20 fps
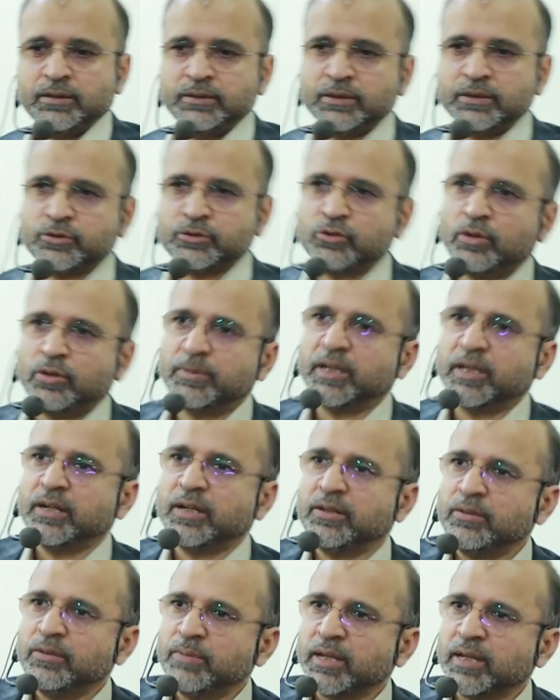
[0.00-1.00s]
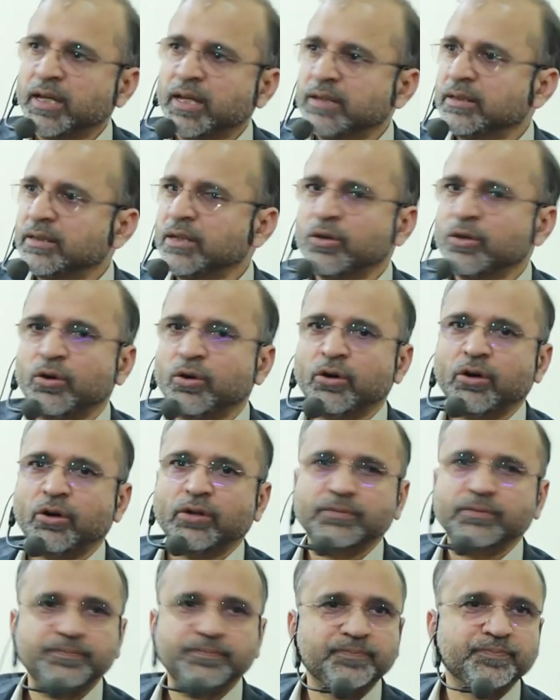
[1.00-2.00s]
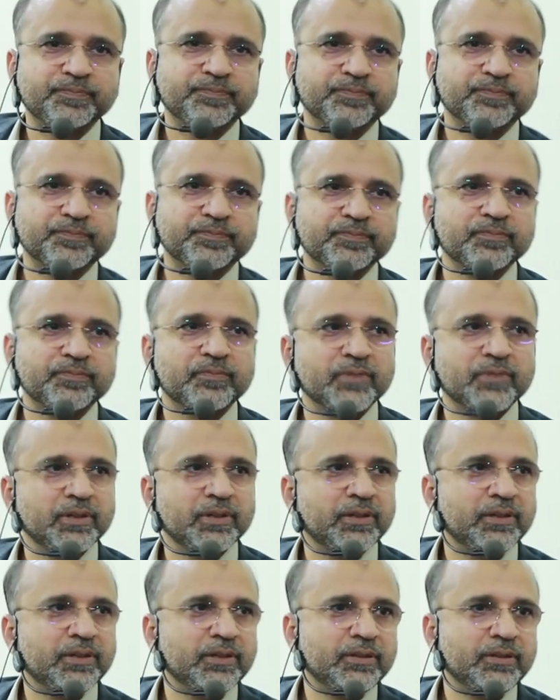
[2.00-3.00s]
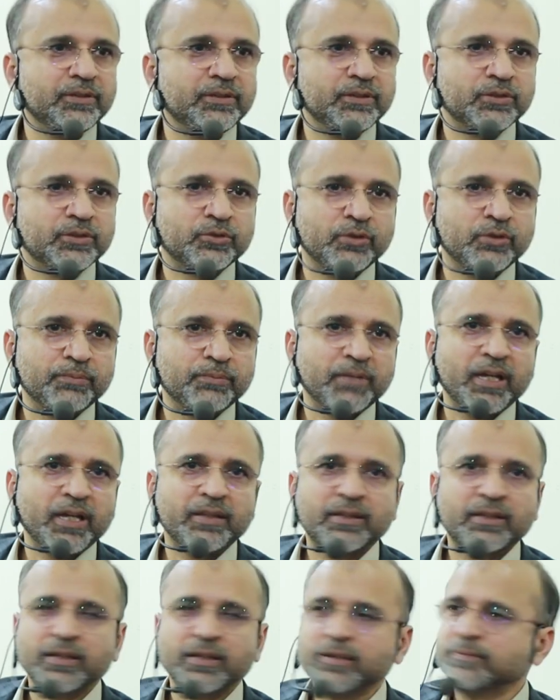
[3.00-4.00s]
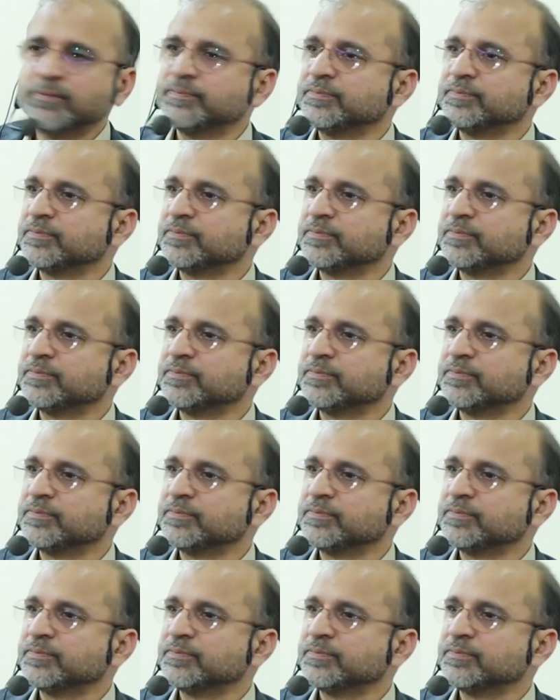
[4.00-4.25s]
जिसको हम अंग्रेजी में कहते हैं ऑ जिसको हम कहते हैं